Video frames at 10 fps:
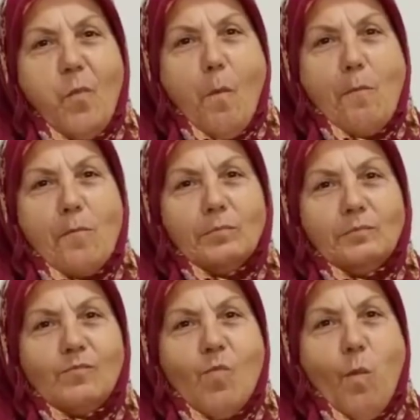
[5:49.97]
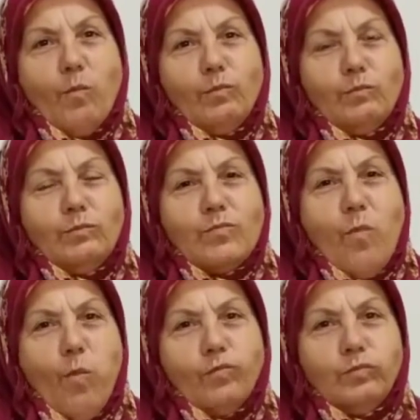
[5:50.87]
Relax.
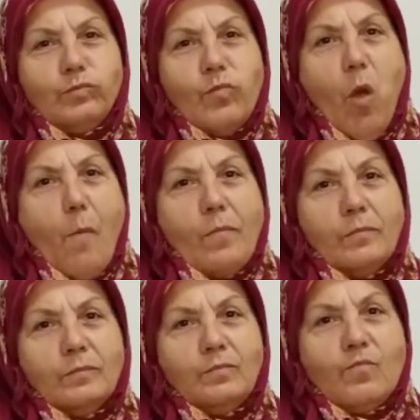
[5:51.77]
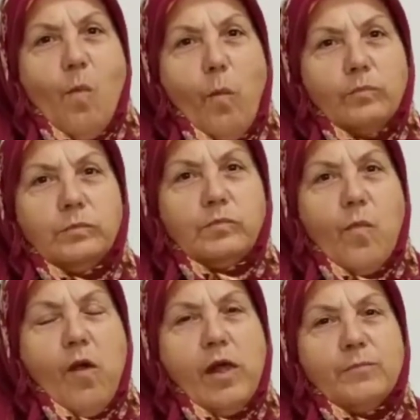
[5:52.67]
Allah korusun. Allah herkese şifa versin.
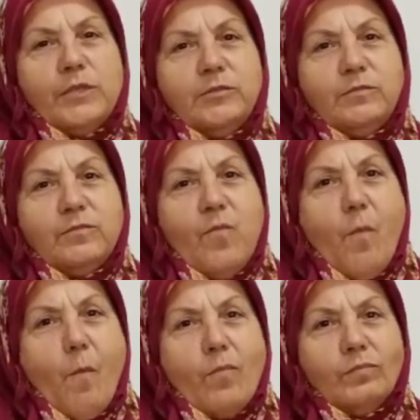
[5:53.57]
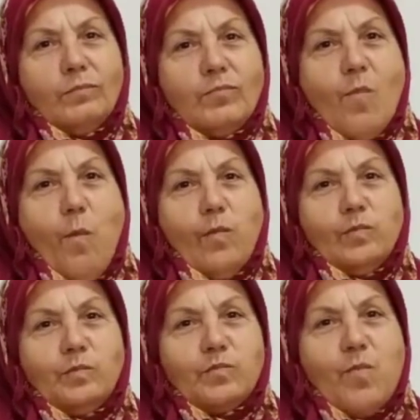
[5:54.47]
Anne seni çok özlüyorlar
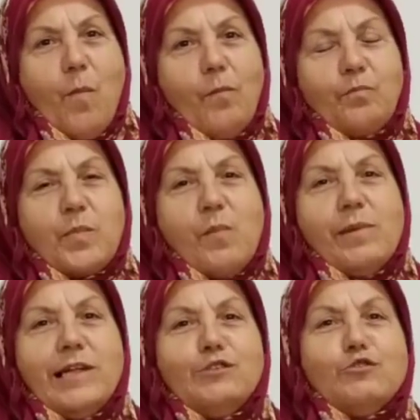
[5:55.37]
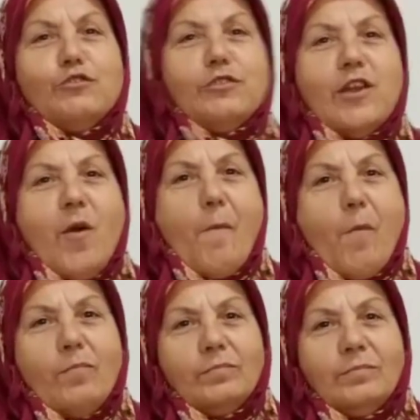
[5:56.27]
vloglarda. Anneni
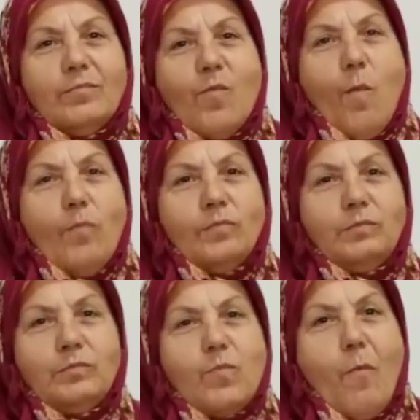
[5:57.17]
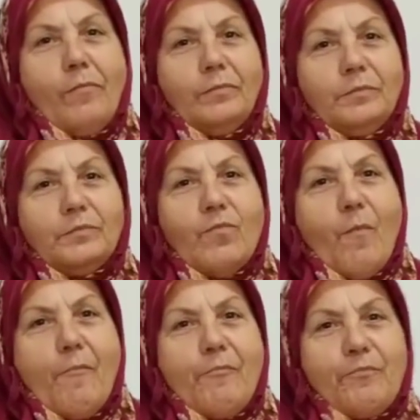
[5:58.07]
kameranın karşısına koy.
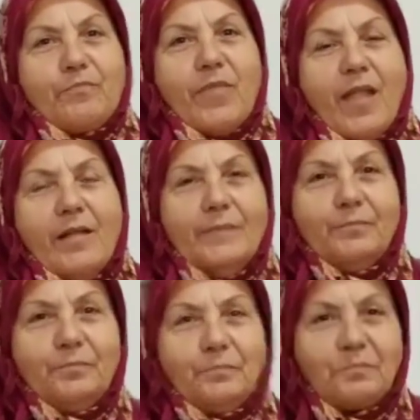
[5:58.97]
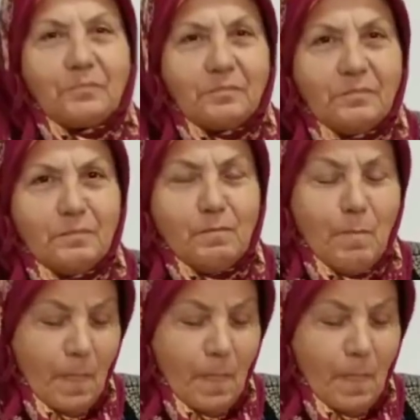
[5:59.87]
Konuşsun tamam onu at diyorlar.